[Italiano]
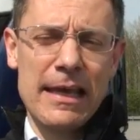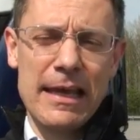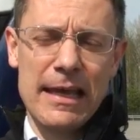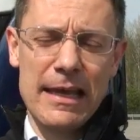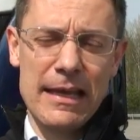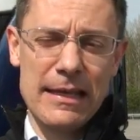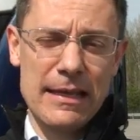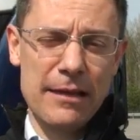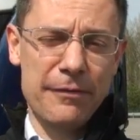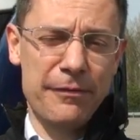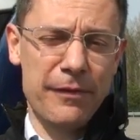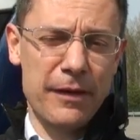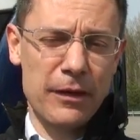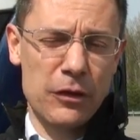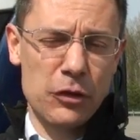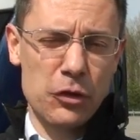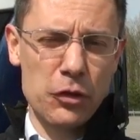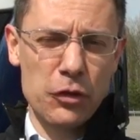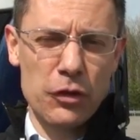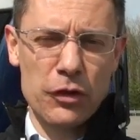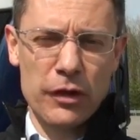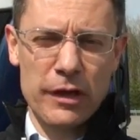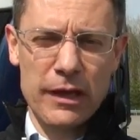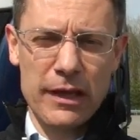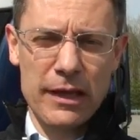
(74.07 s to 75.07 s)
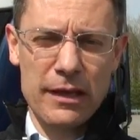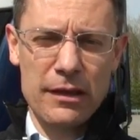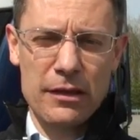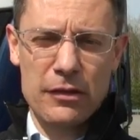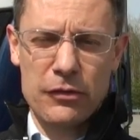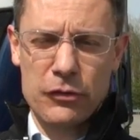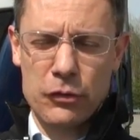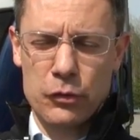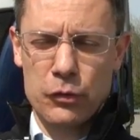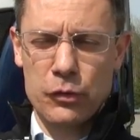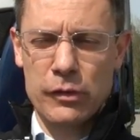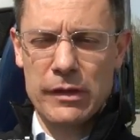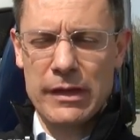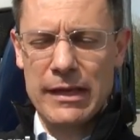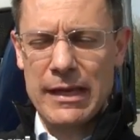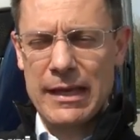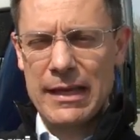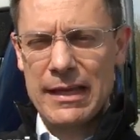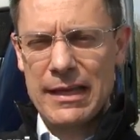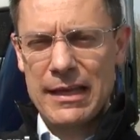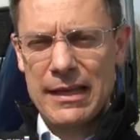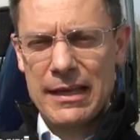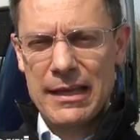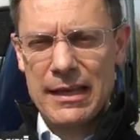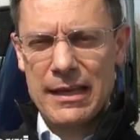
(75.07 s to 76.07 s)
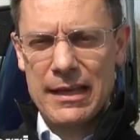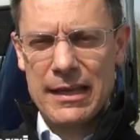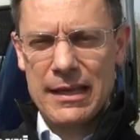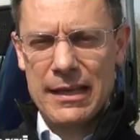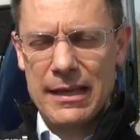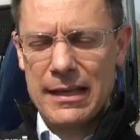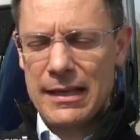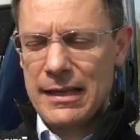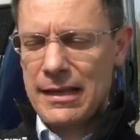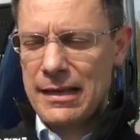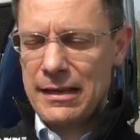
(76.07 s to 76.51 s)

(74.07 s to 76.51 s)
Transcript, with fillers: eh, deflettori sul eh,